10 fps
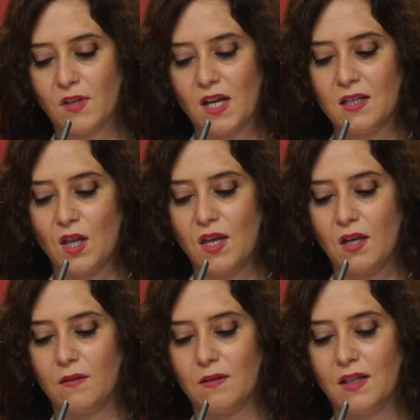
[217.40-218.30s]
Es
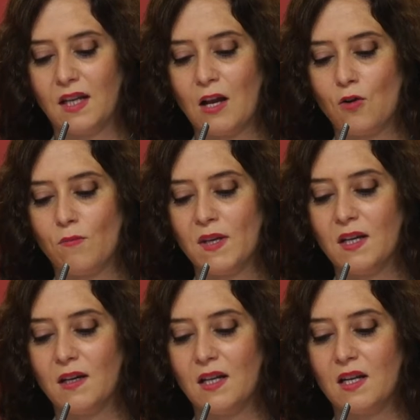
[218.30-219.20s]
decir, que la
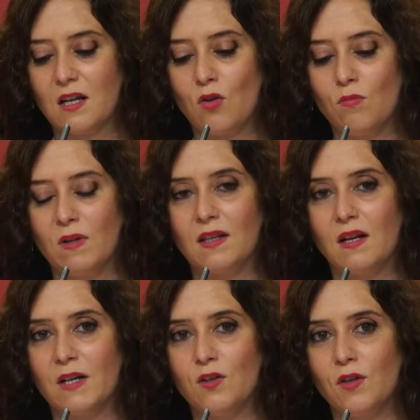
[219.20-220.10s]
economía y la salud van de
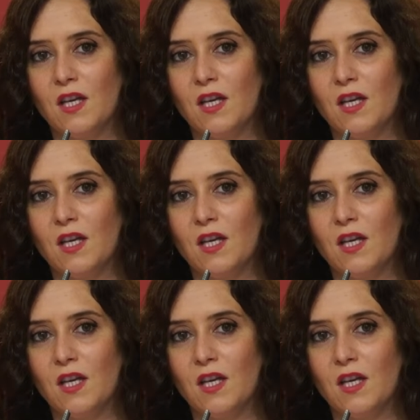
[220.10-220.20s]
la mano